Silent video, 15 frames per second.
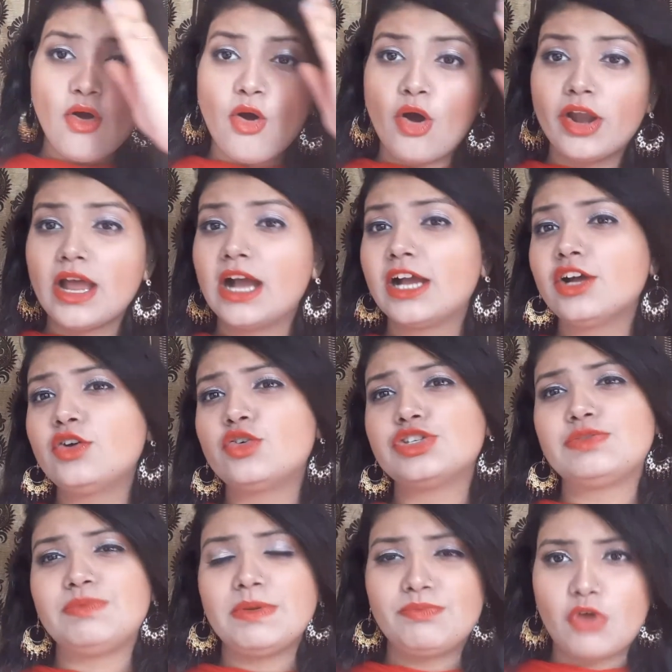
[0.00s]
और अगर
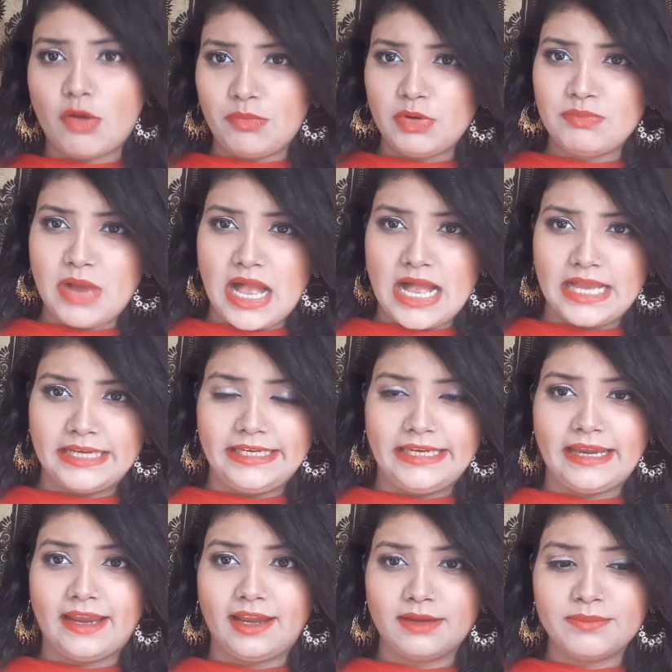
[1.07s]
कुछ भी प्रॉब्लम आ
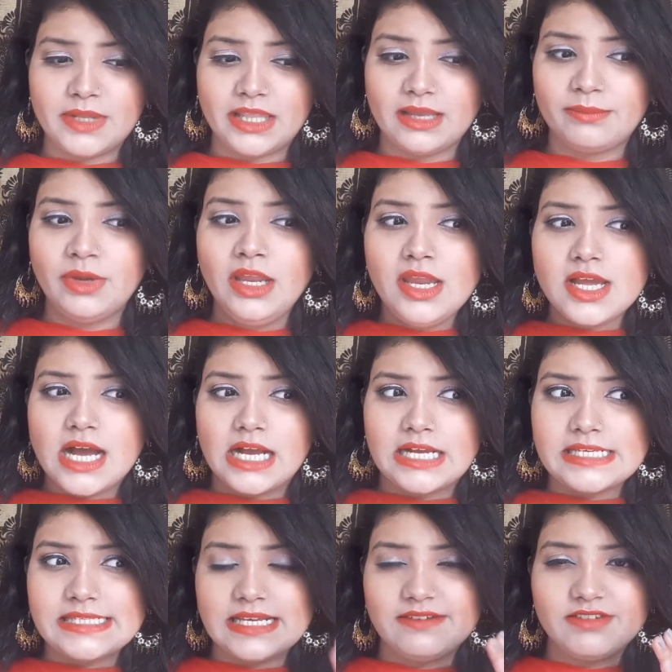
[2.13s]
रही है मतलब
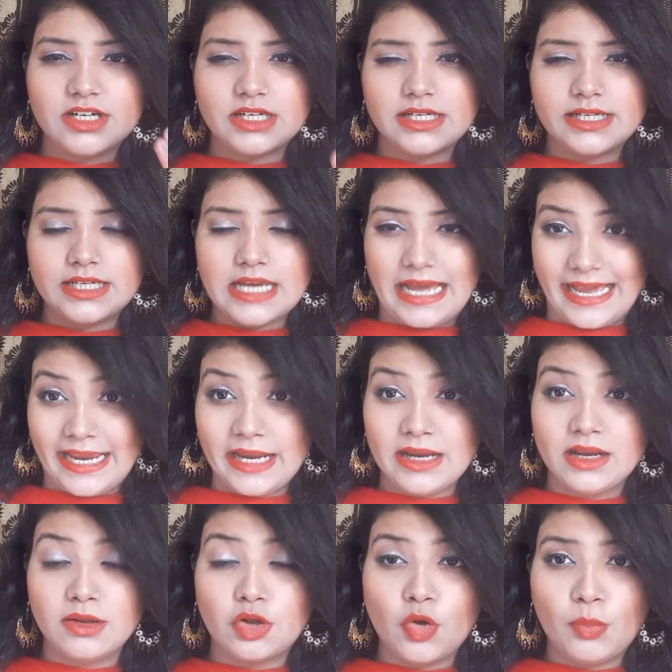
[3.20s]
अगर सिल्वर ग्लिटर आए
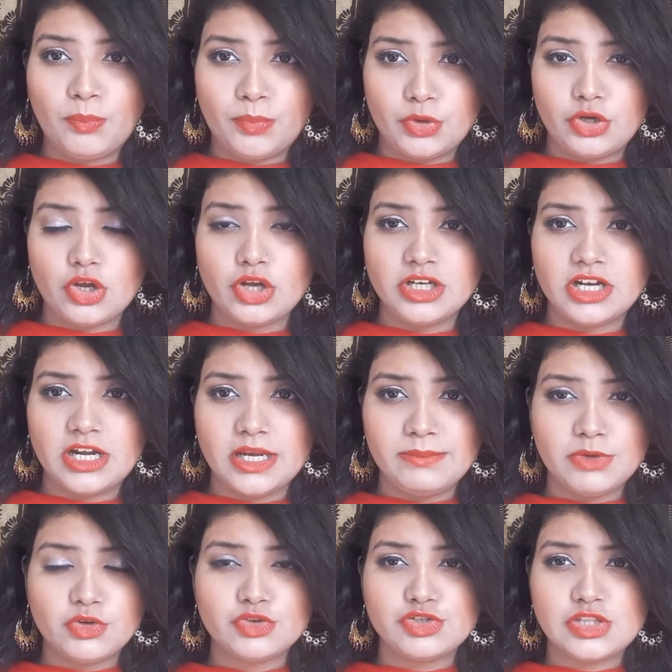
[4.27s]
को पुट ऑन करने
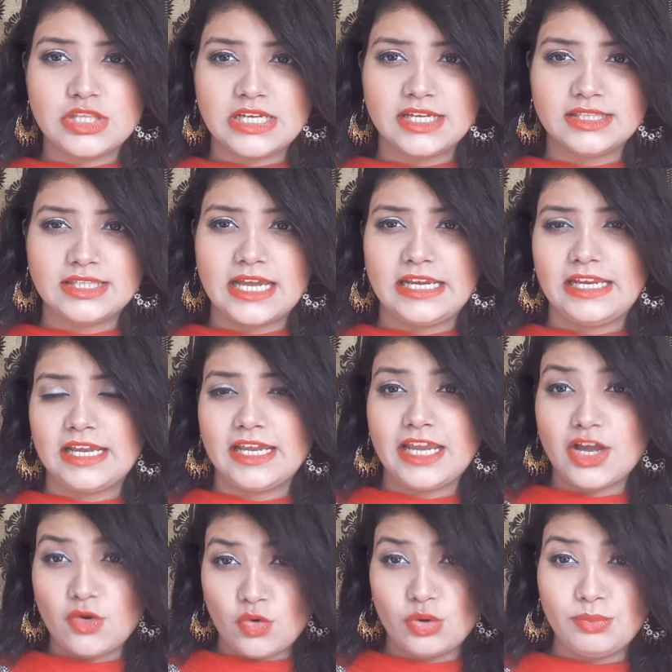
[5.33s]
में कुछ दिक्कत आ रही है
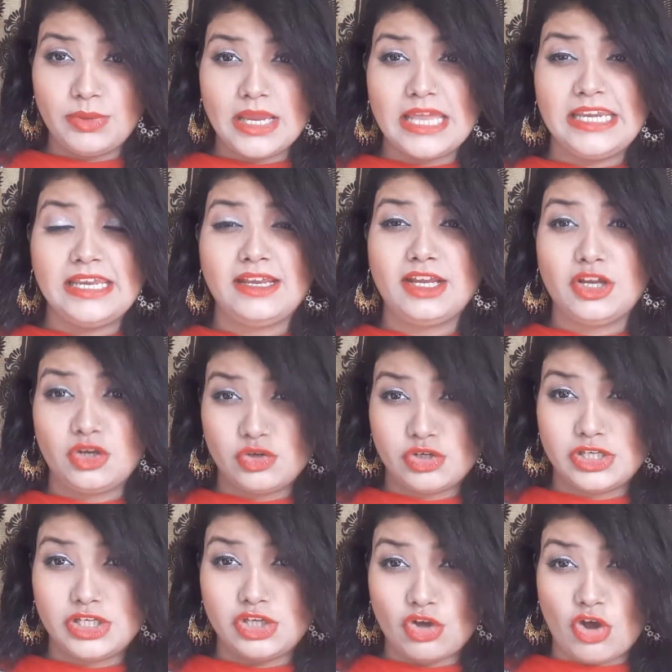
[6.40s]
या कोई भी एनी
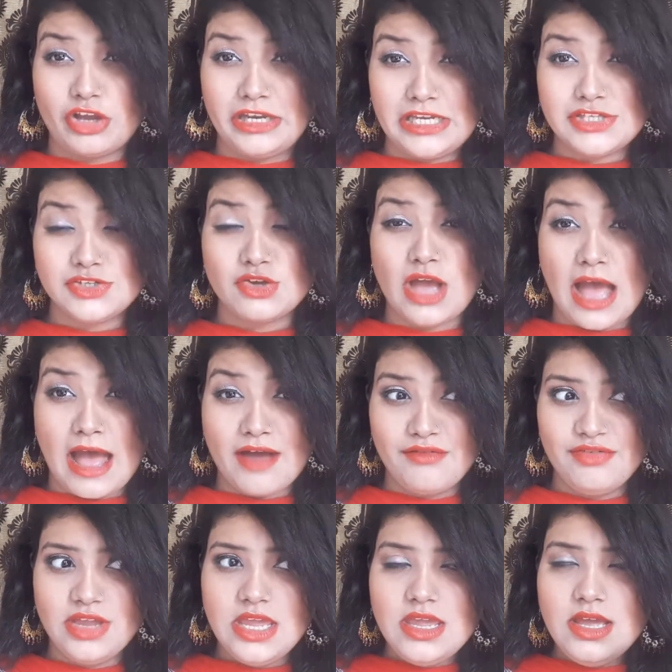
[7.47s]
क्योरीज यू
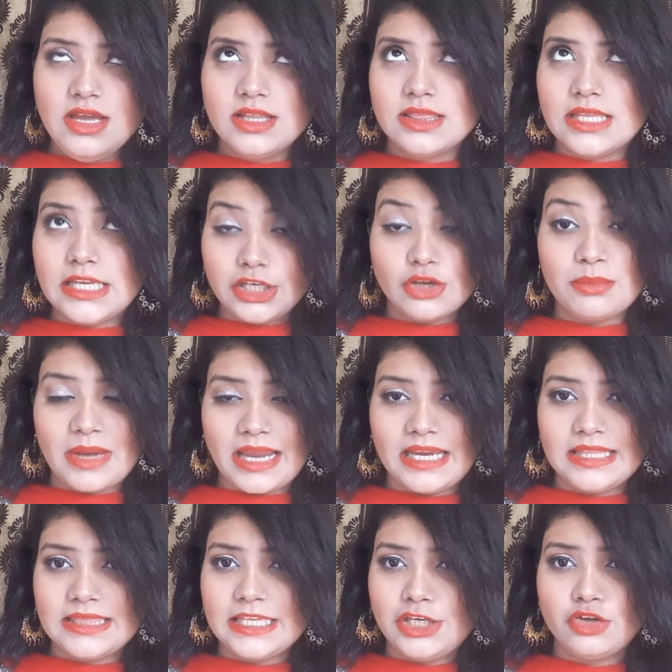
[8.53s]
हैव इन योर
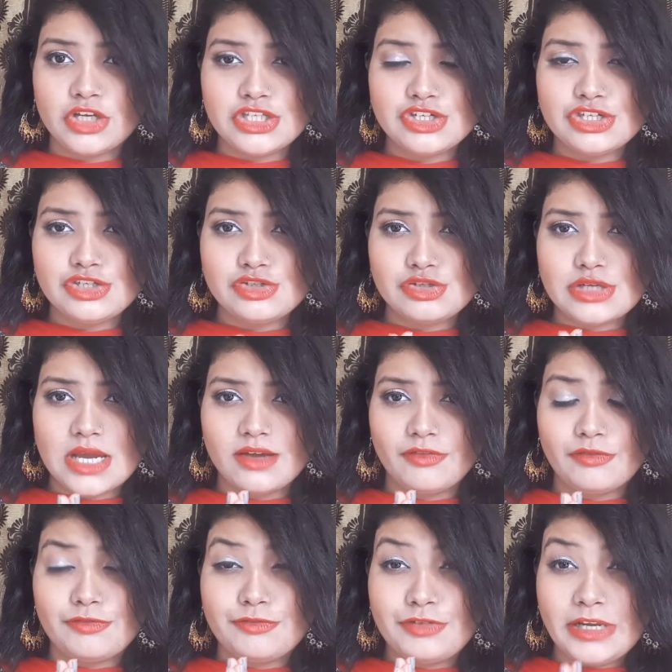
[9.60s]
माइंड देन यू कैन जस्ट
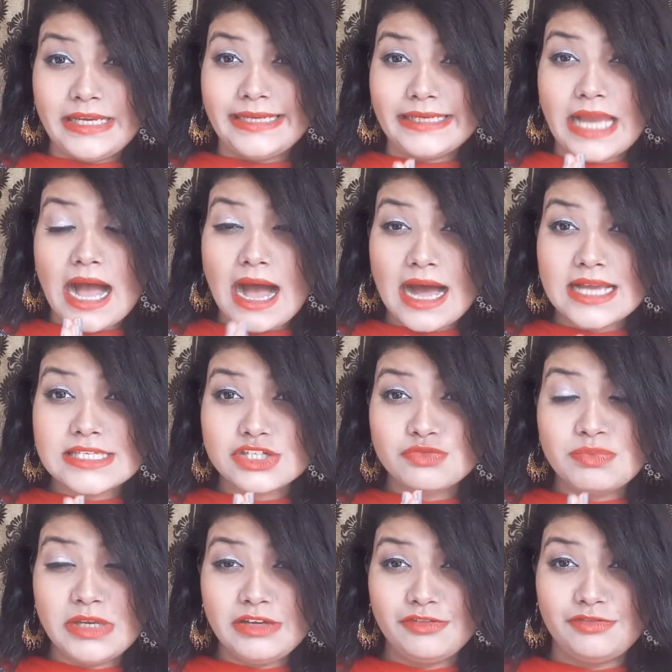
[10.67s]
फ्री आस्ड
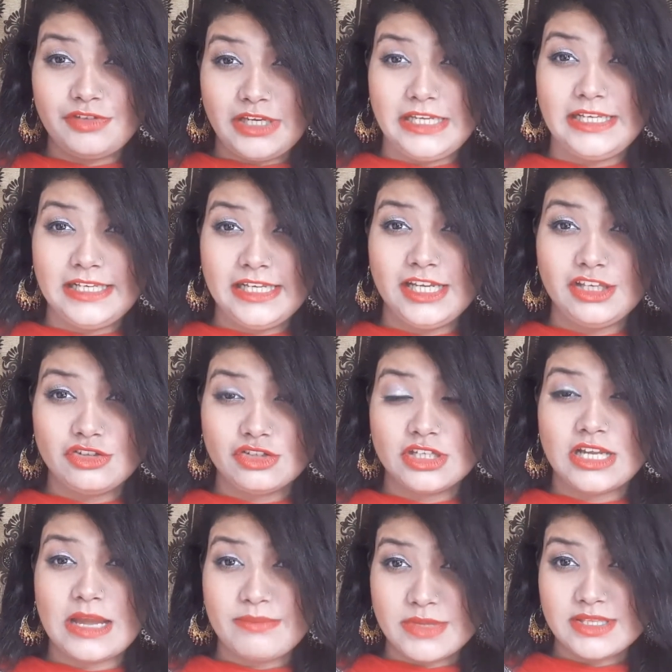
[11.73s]
मी फ्रीली इन
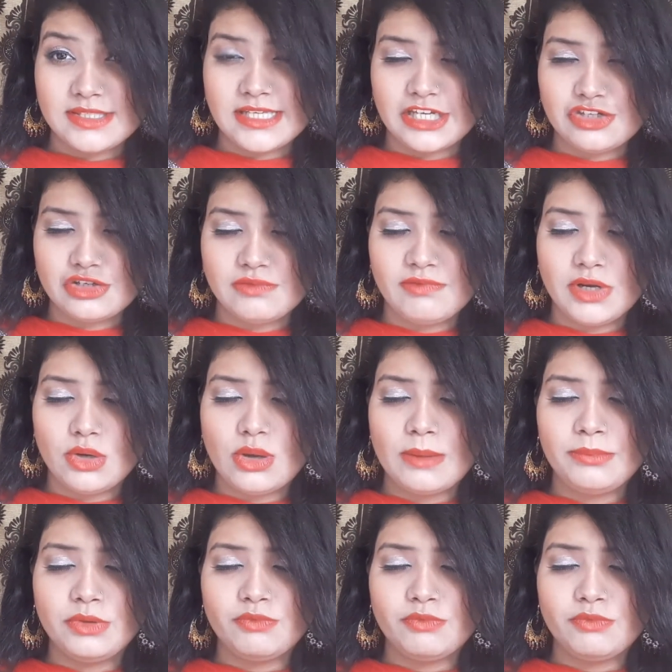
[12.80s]
द कमेंट सेक्शन मिलो आई एम